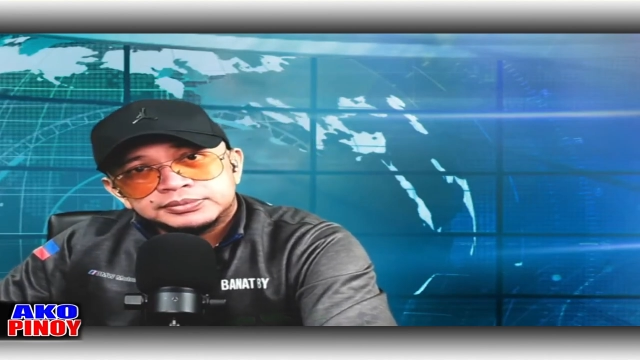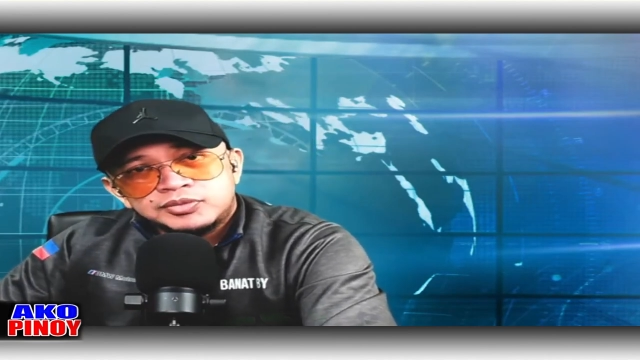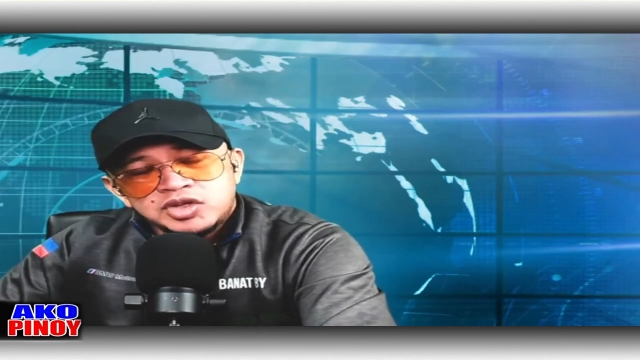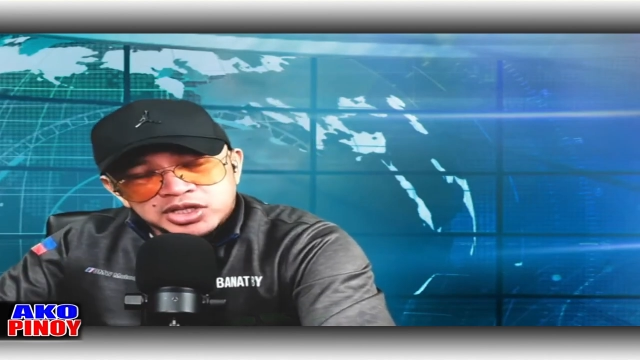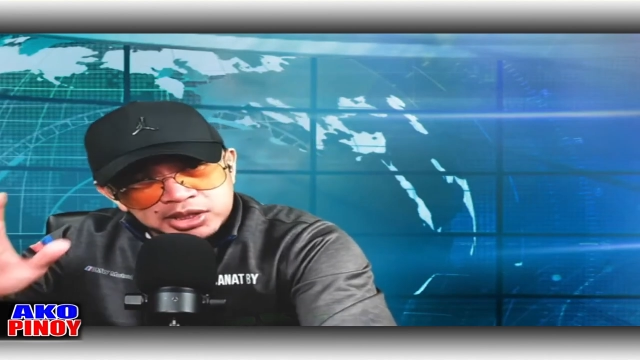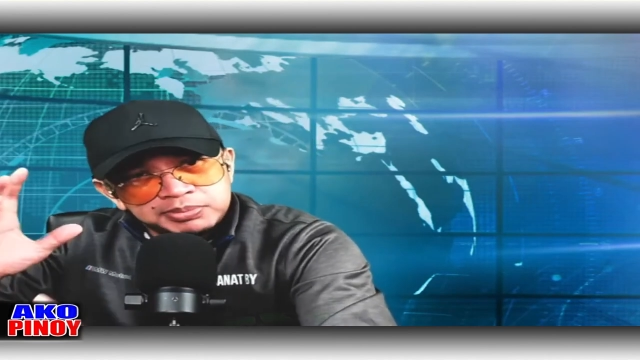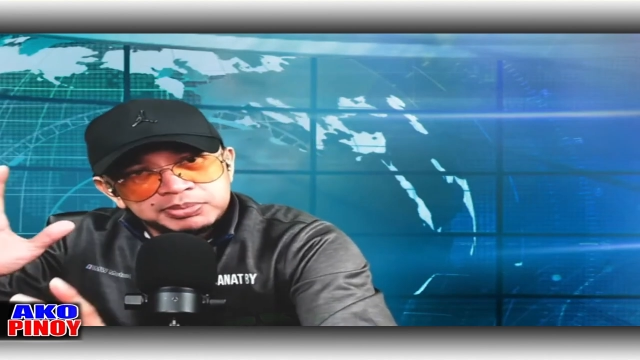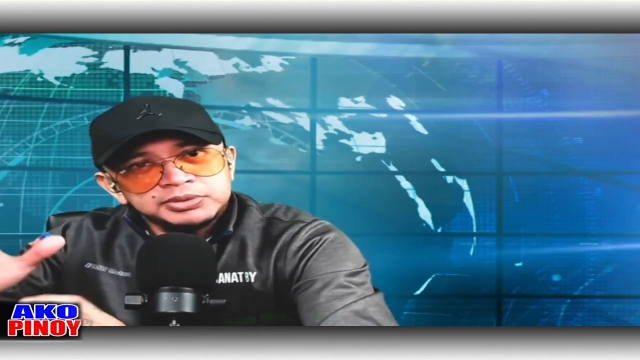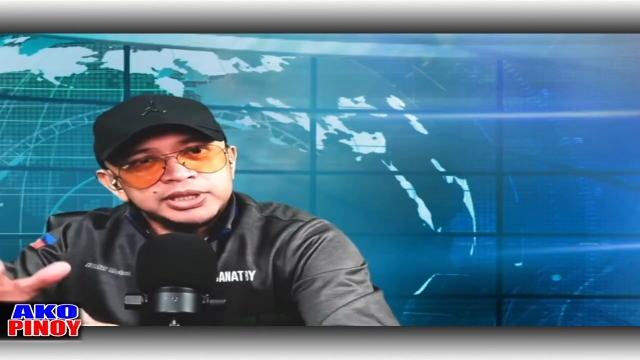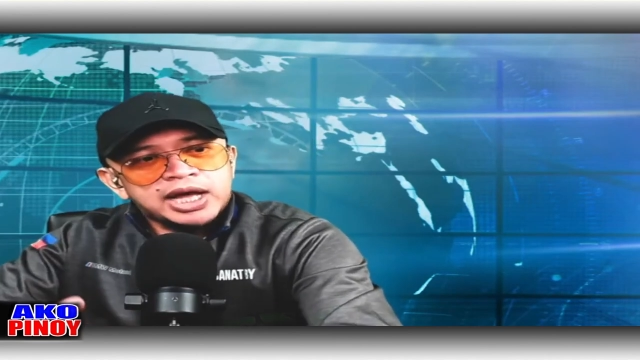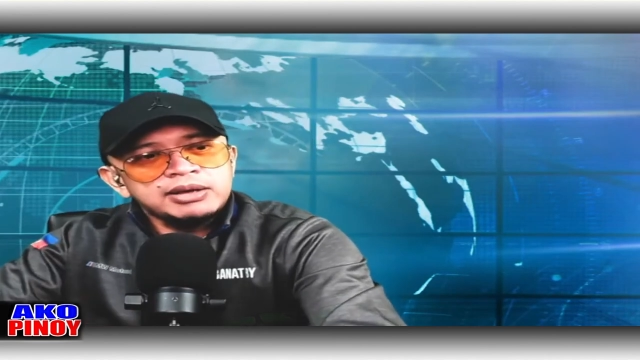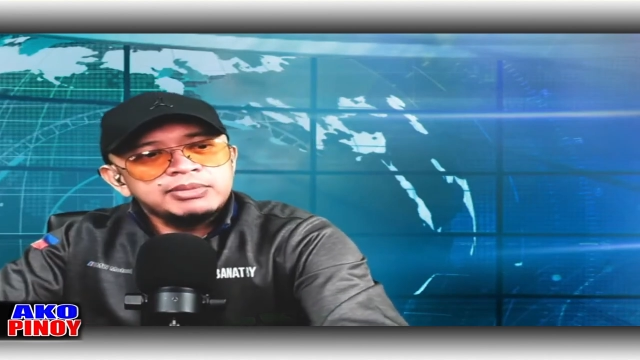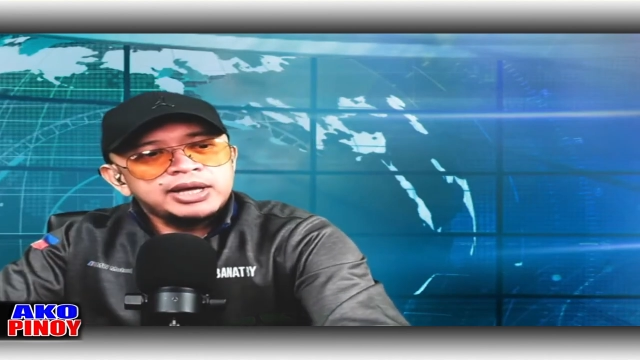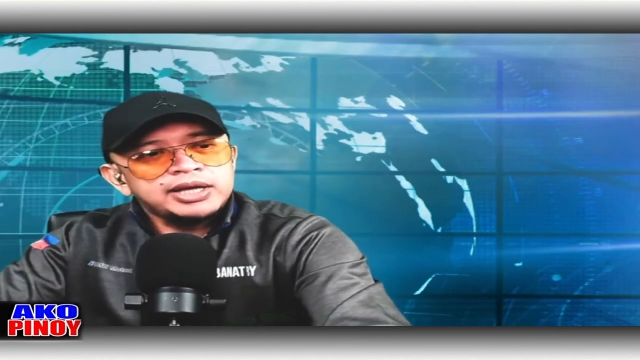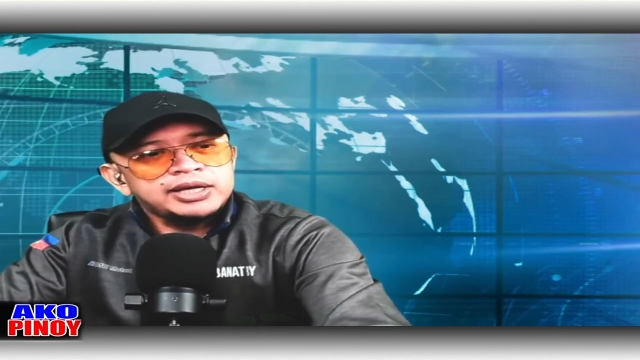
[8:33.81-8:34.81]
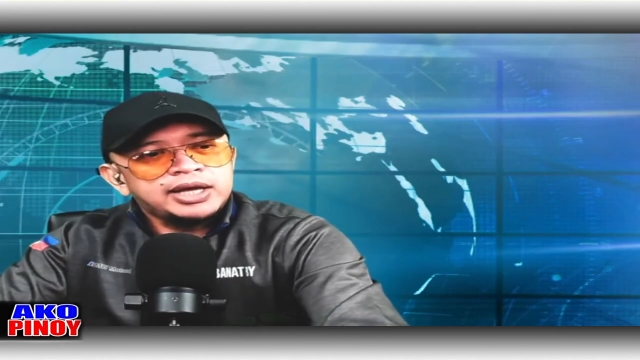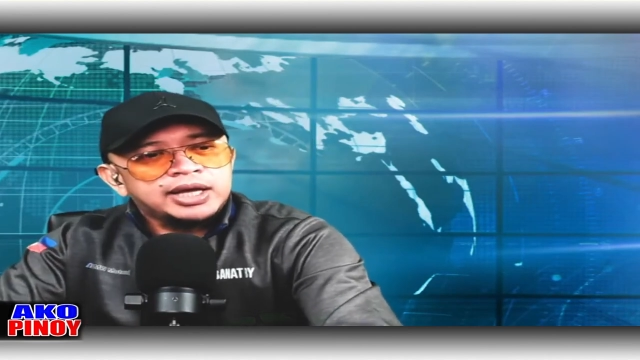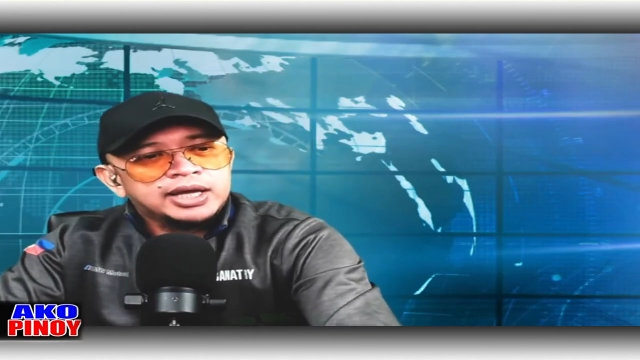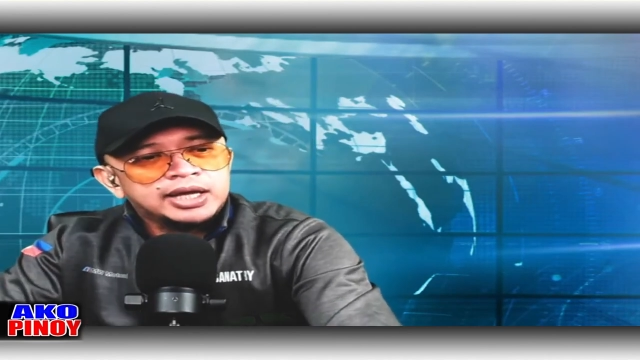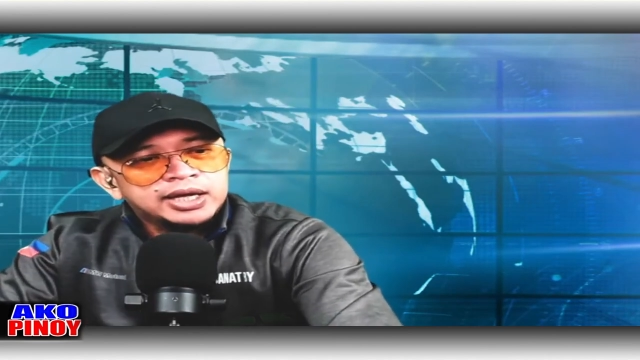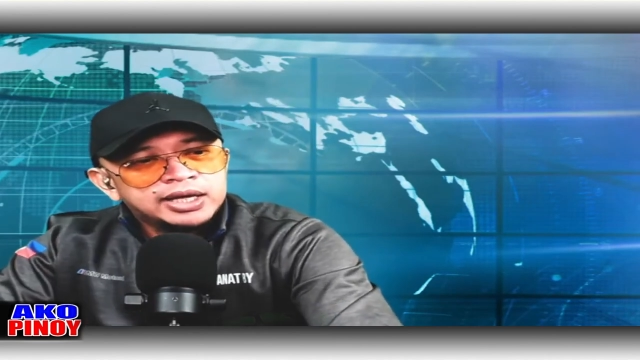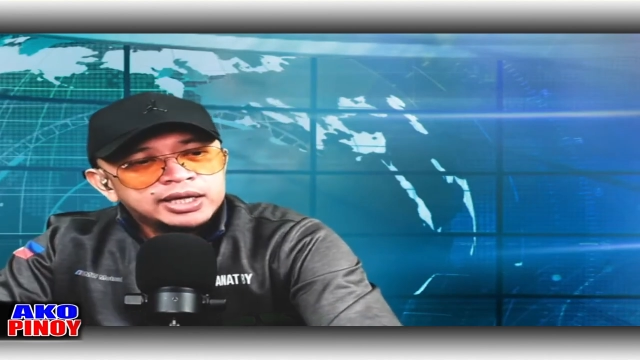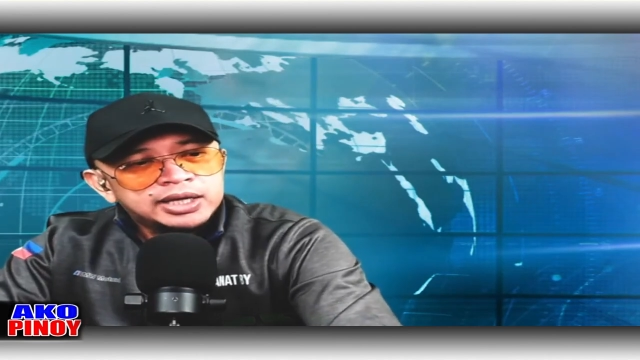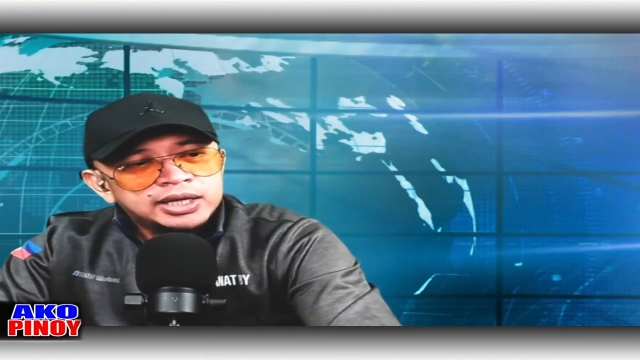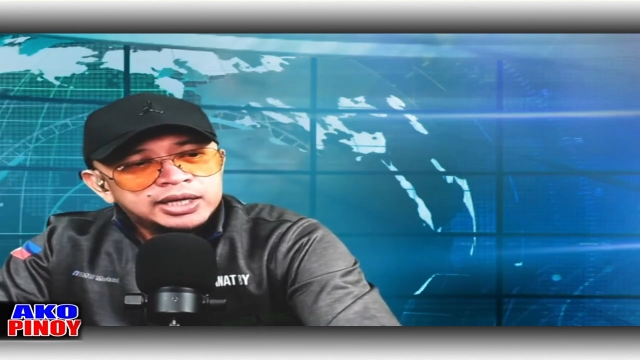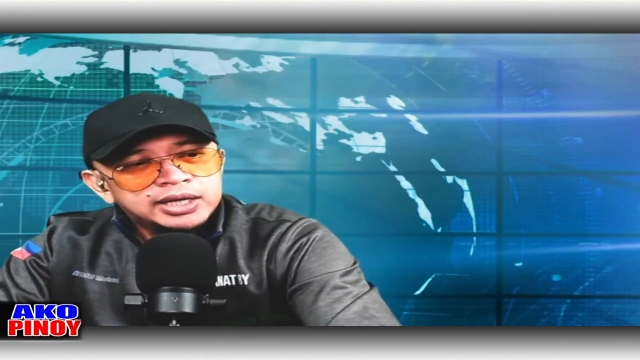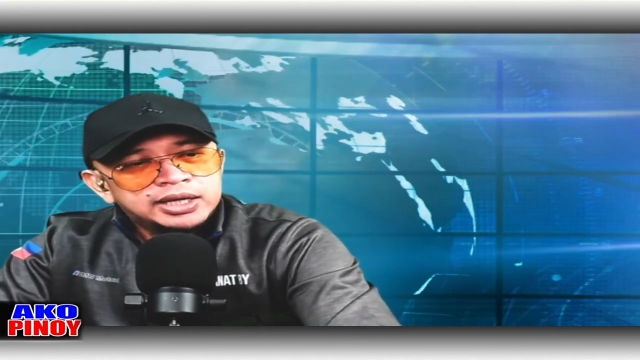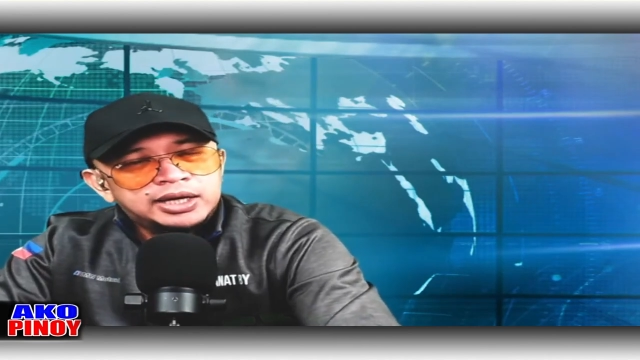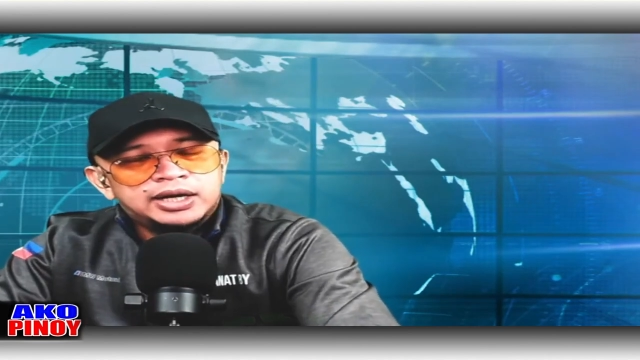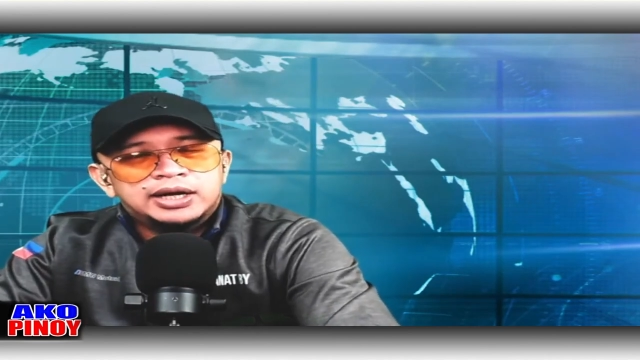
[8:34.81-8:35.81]
Isip po tayo maigi.
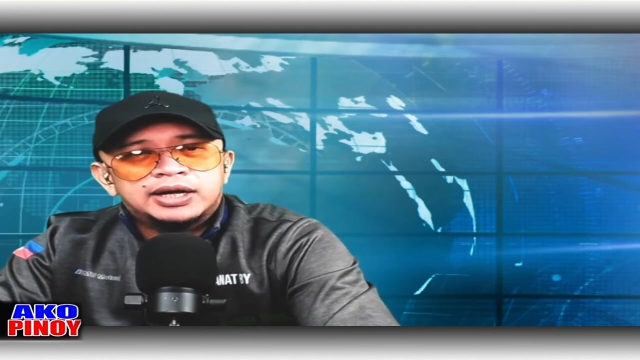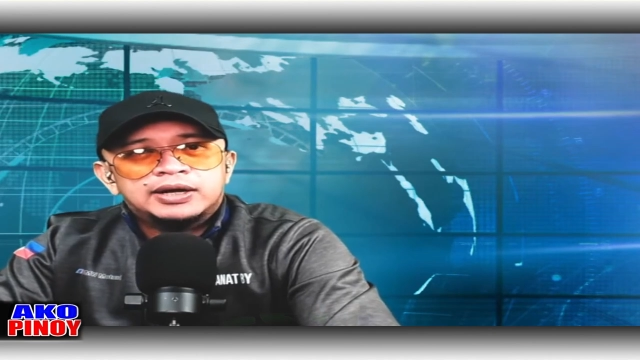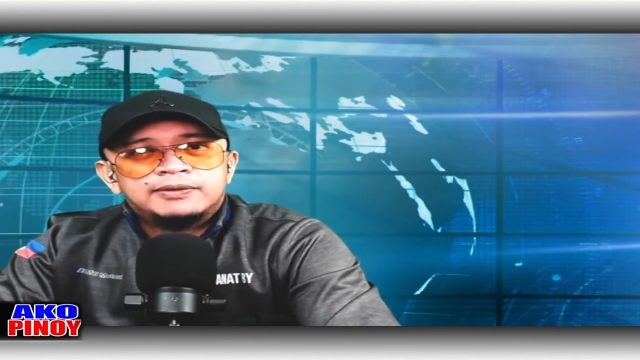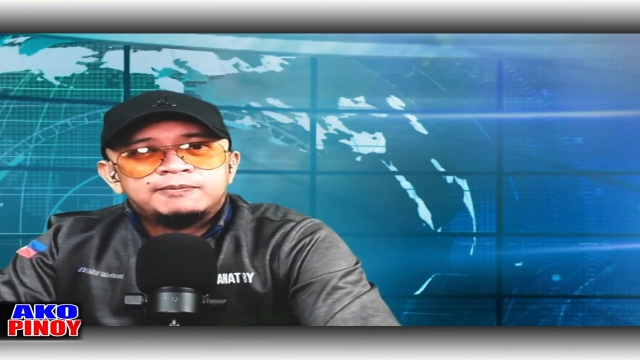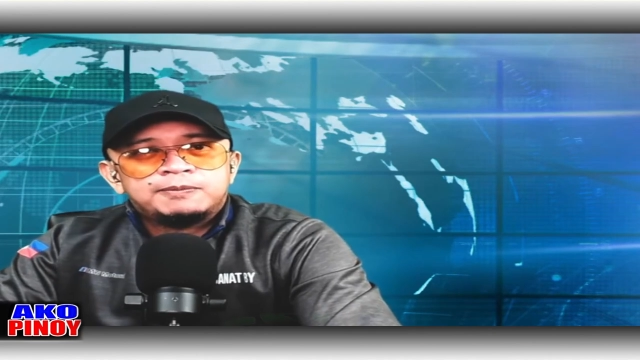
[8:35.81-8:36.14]
Ah.